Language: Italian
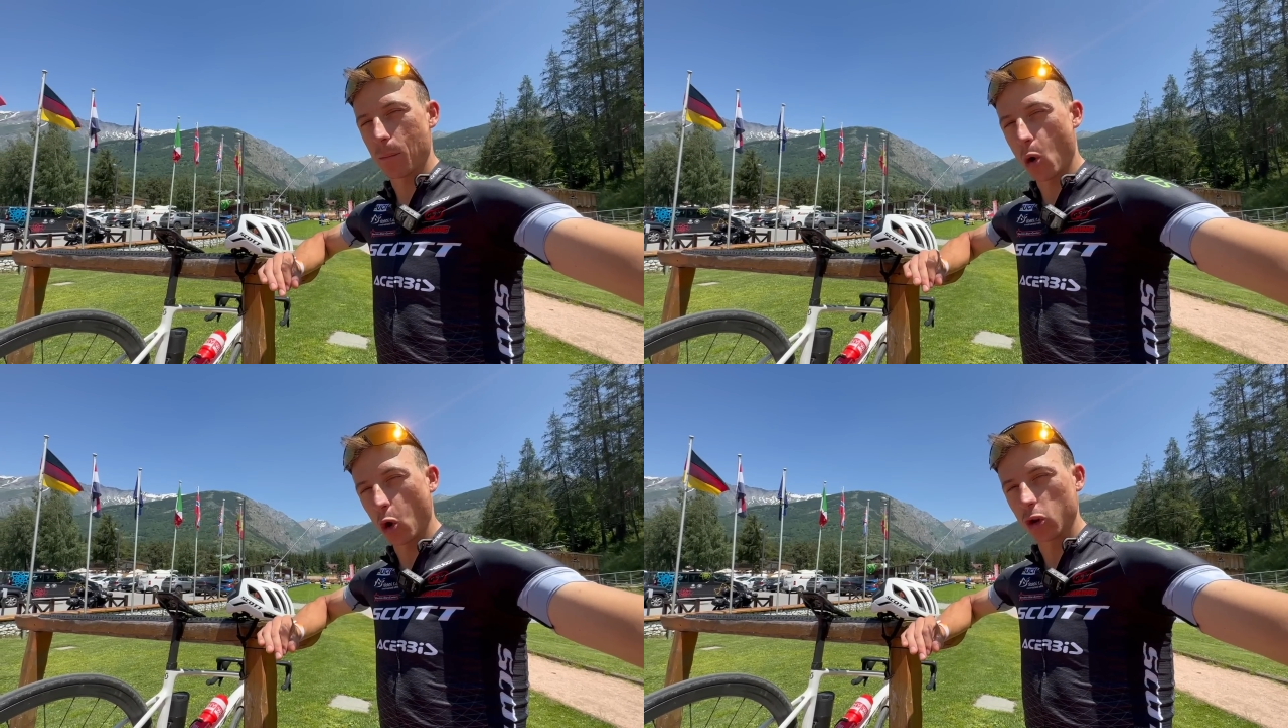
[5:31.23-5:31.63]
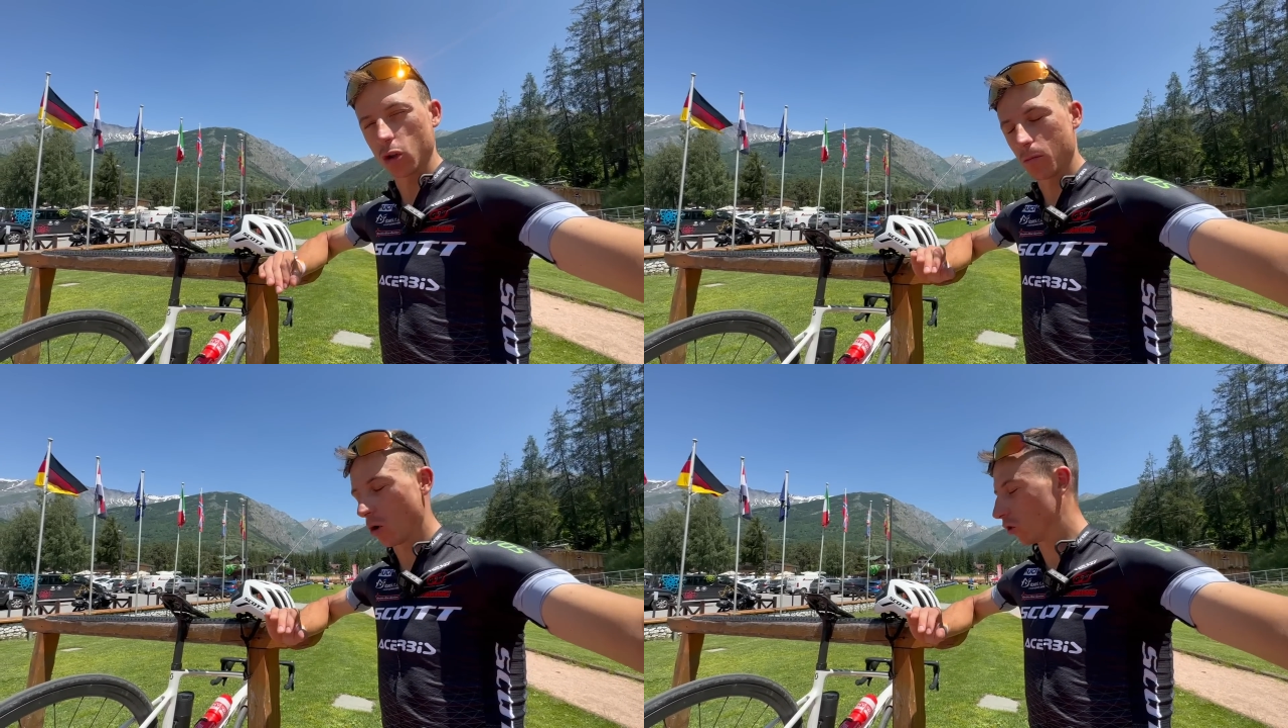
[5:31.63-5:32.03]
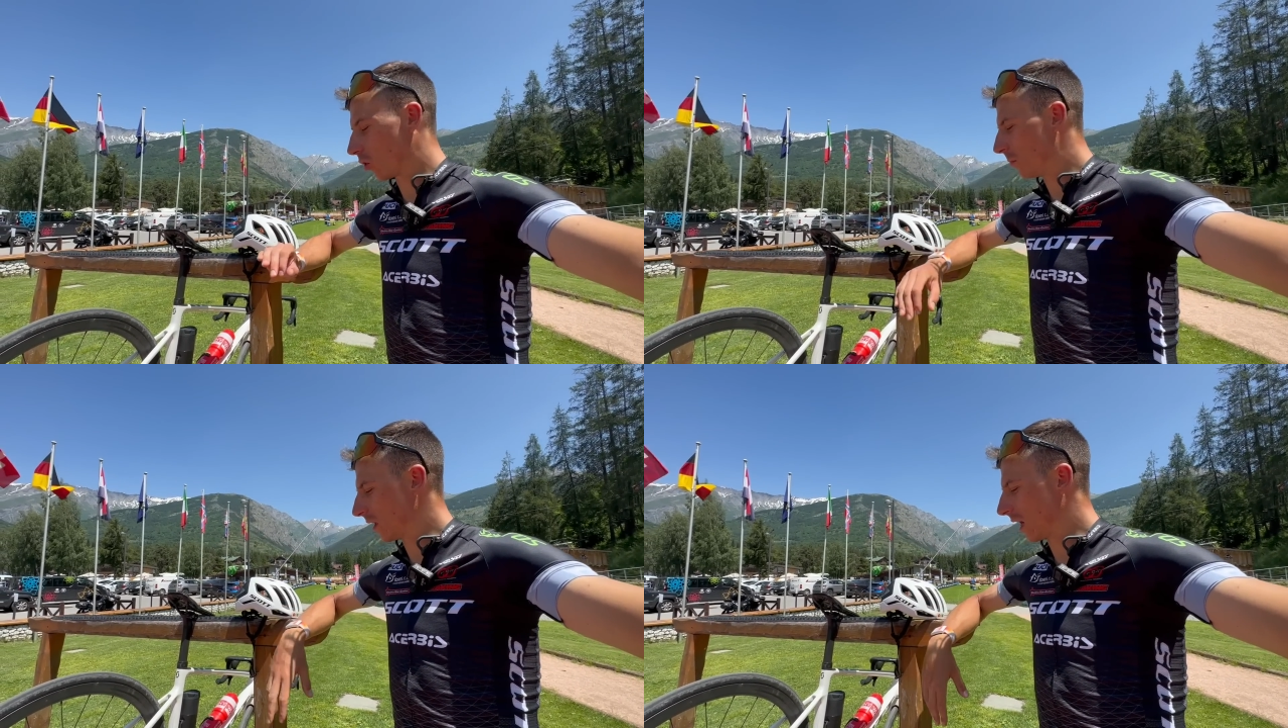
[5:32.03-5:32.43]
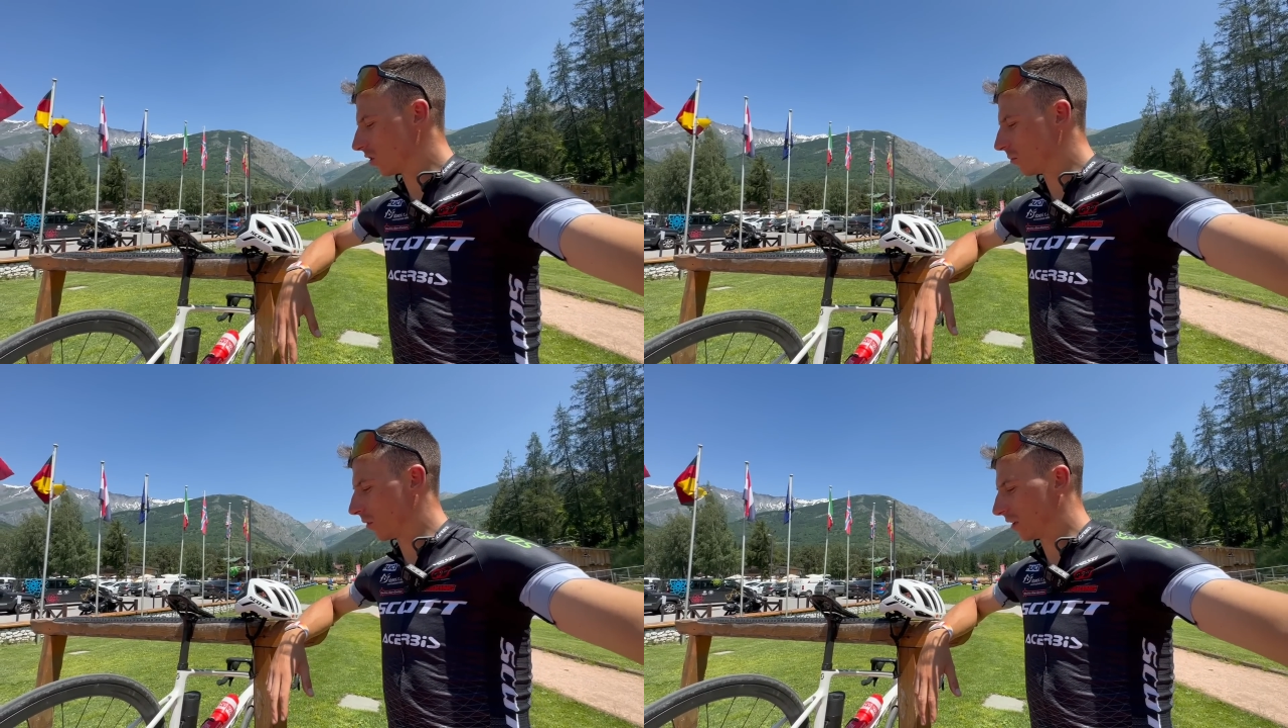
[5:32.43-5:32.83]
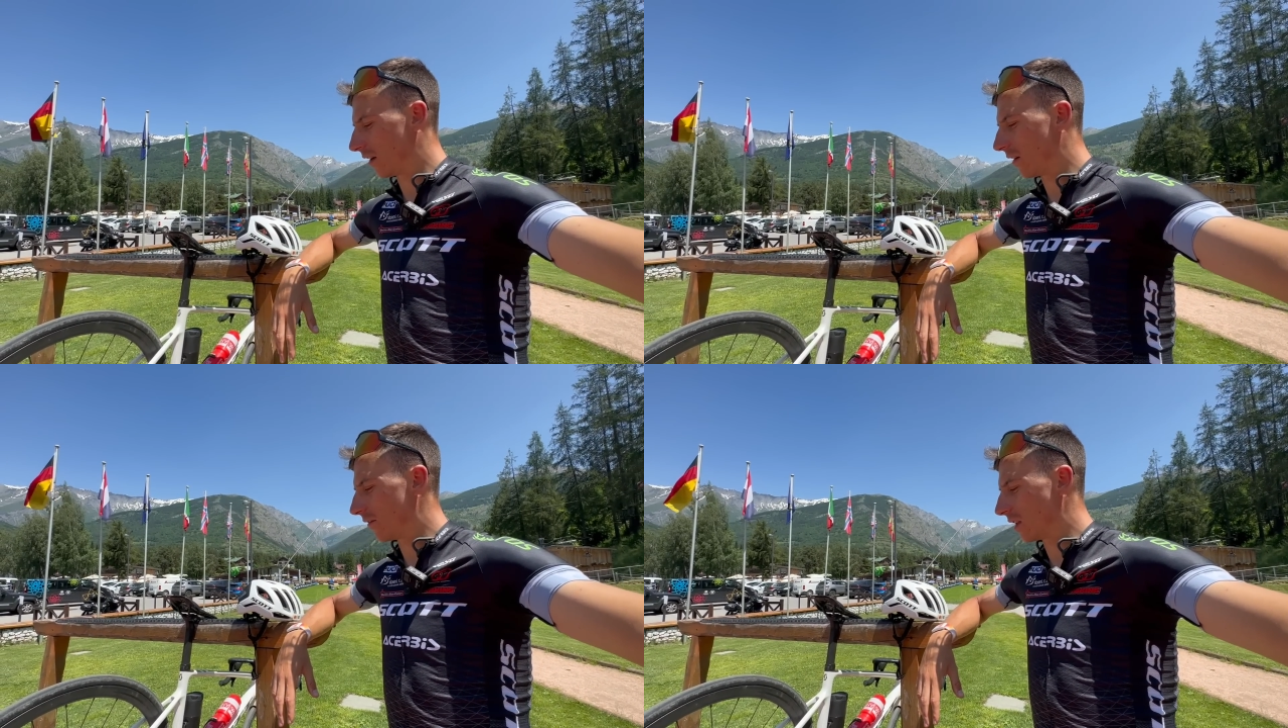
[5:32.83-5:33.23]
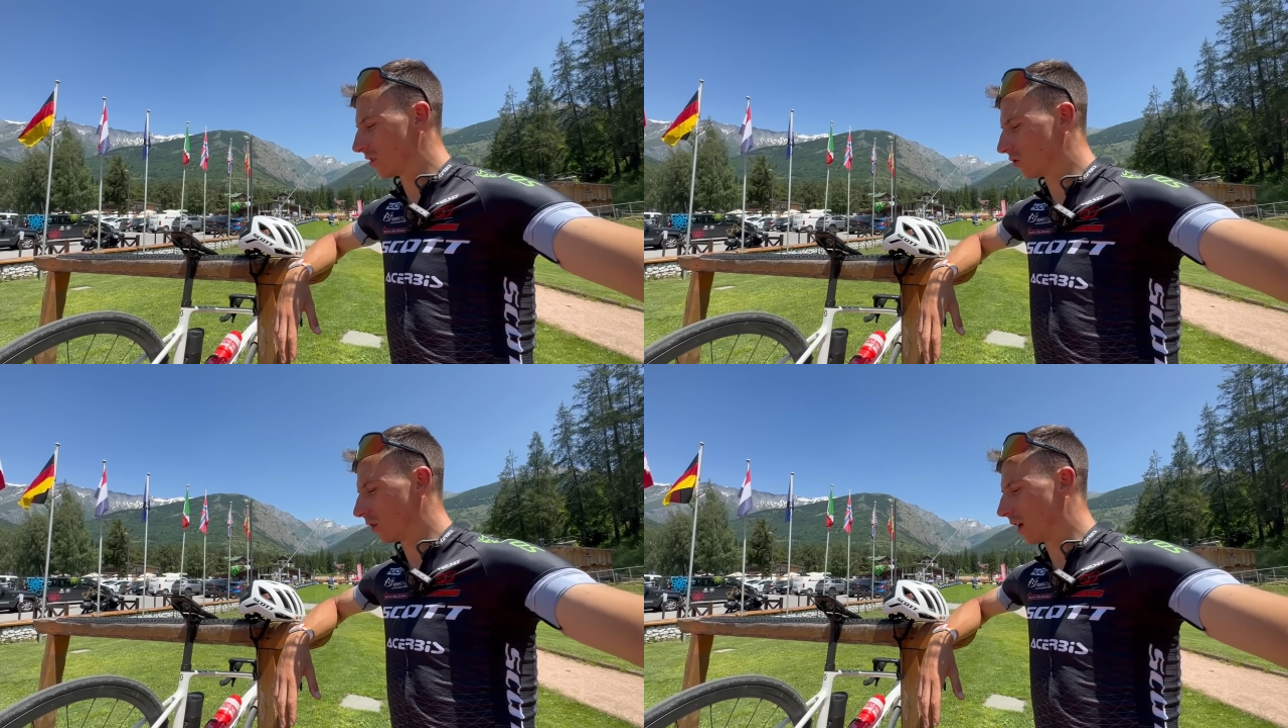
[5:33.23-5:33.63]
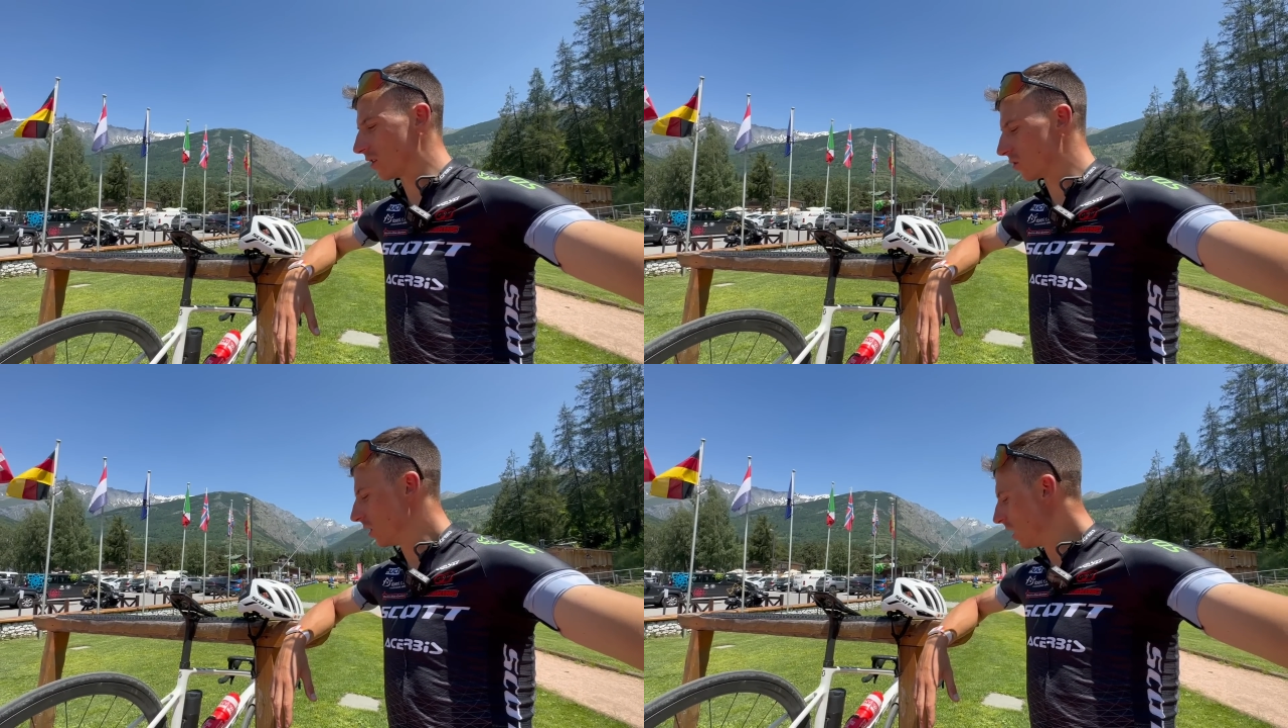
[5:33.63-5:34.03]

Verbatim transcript: molto molto complicato portarvela via da sotto il naso.